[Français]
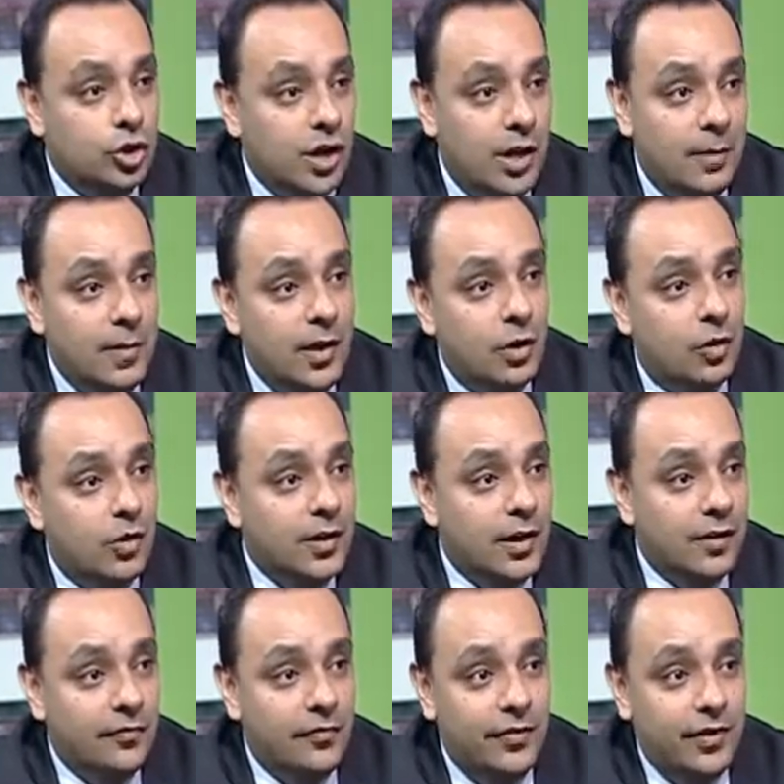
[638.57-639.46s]
Jamais
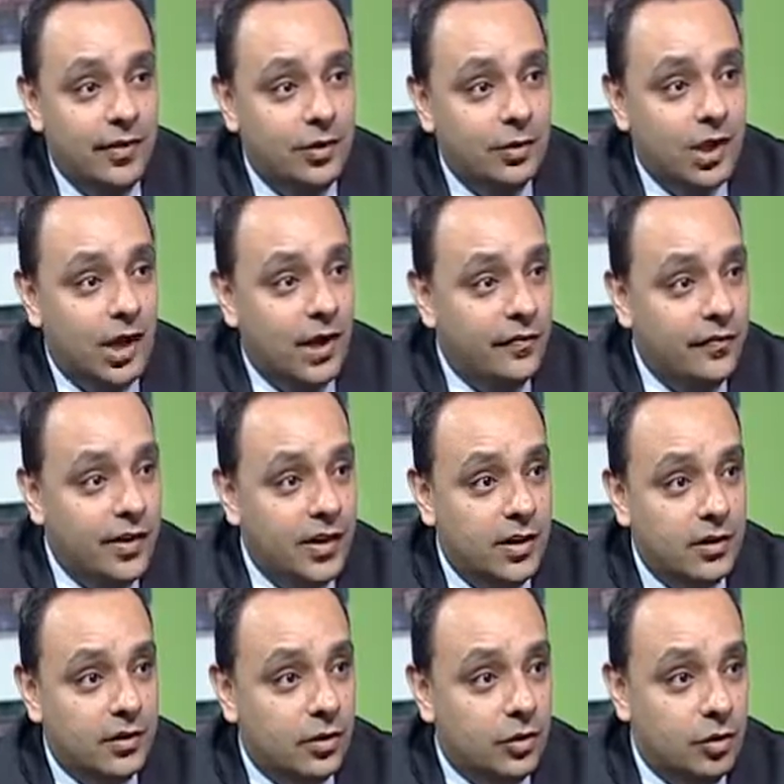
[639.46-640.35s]
on a fait de
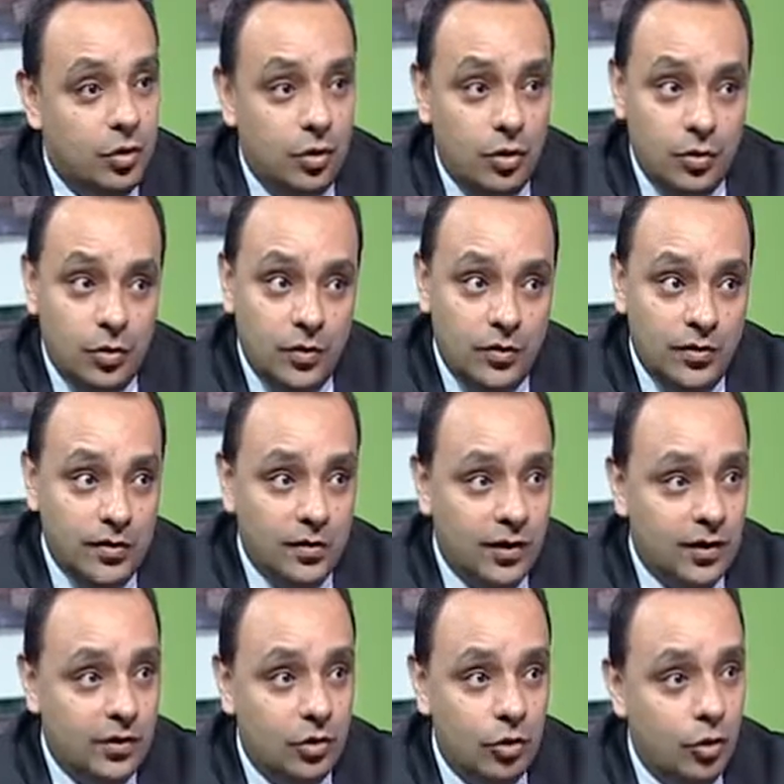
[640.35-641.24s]
trafic de,
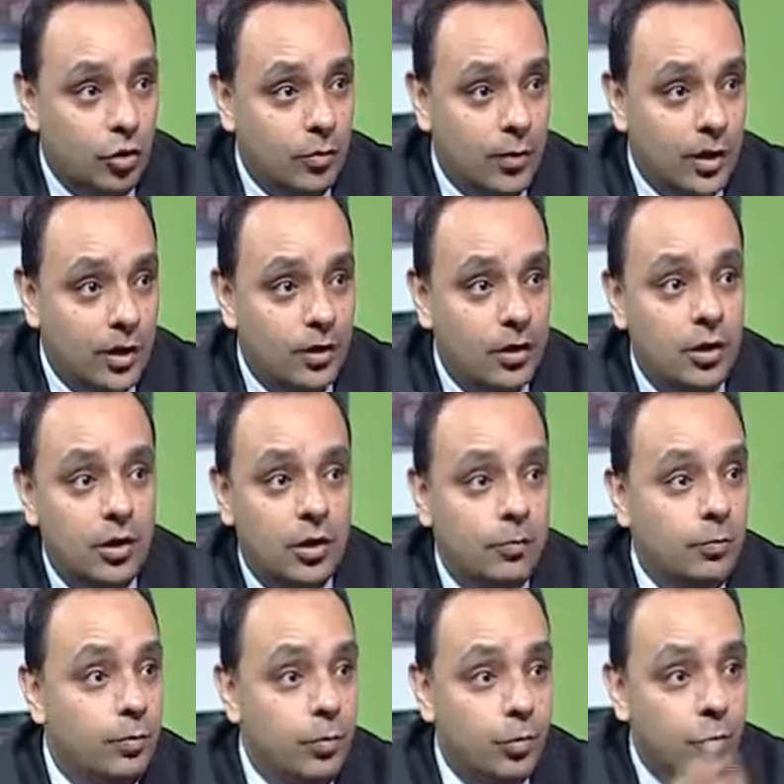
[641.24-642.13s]
ces êtres humains
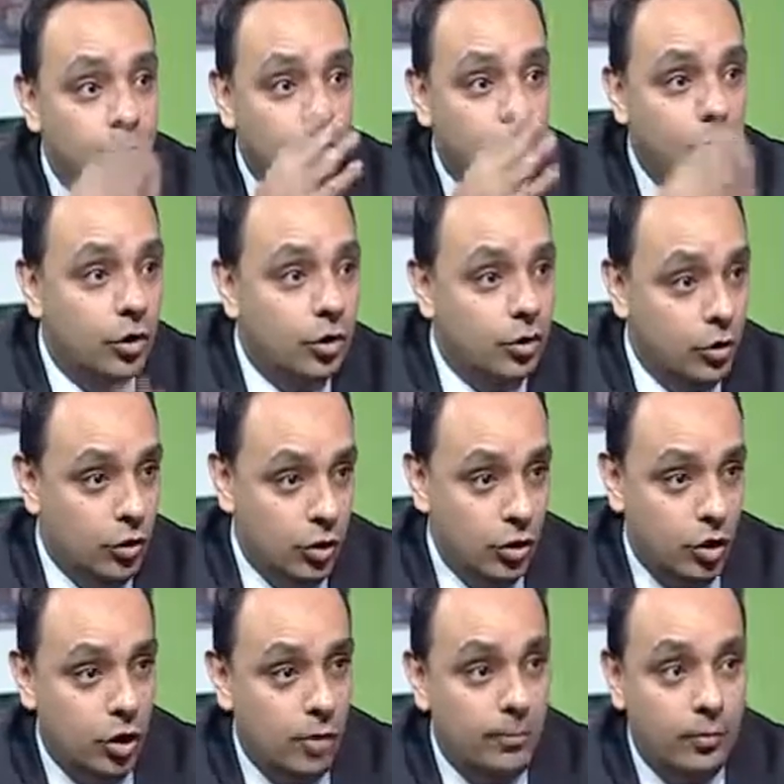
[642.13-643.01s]
pour
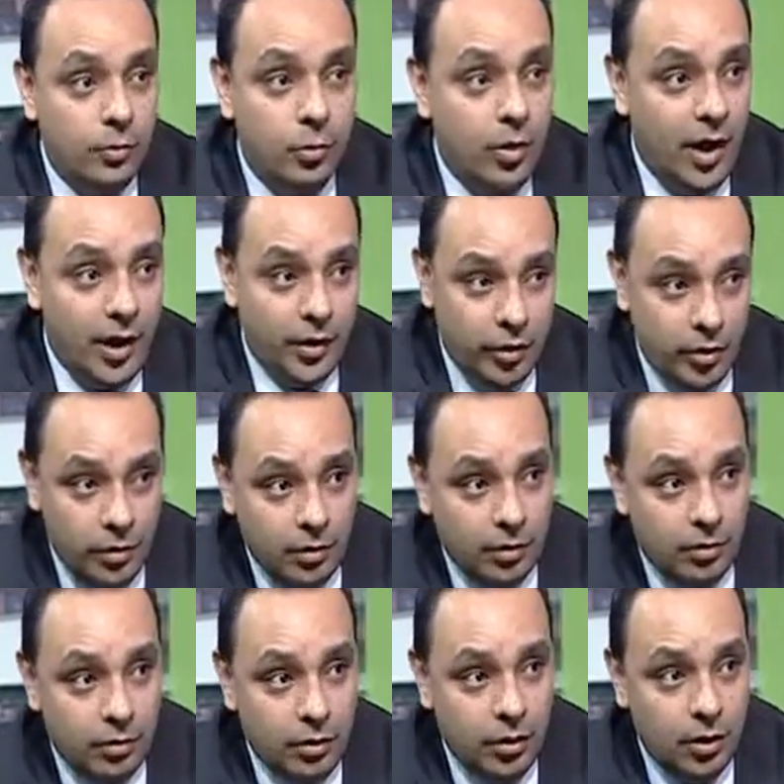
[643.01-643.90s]
l'Europe ou
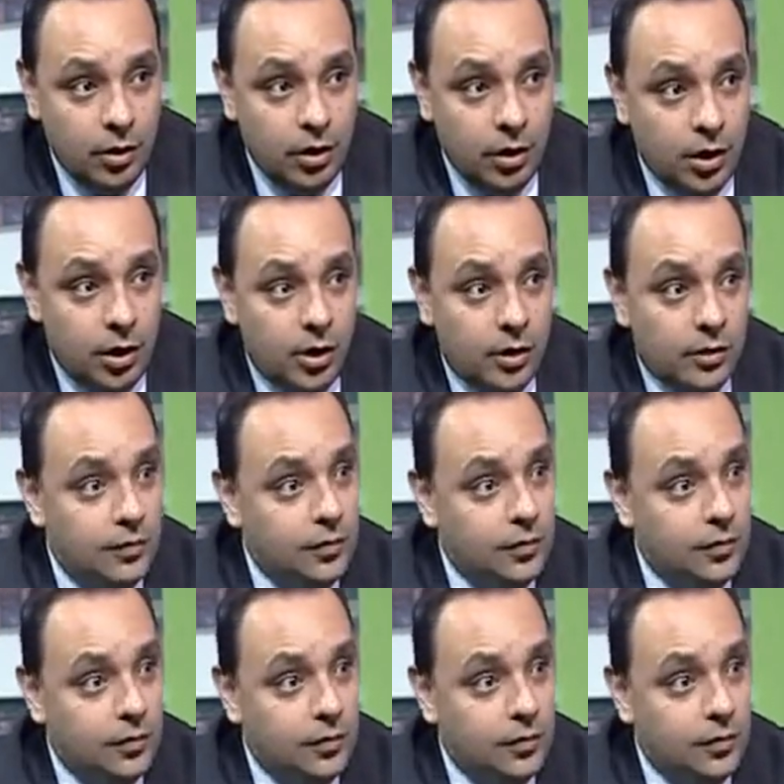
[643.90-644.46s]
ailleurs. Mm.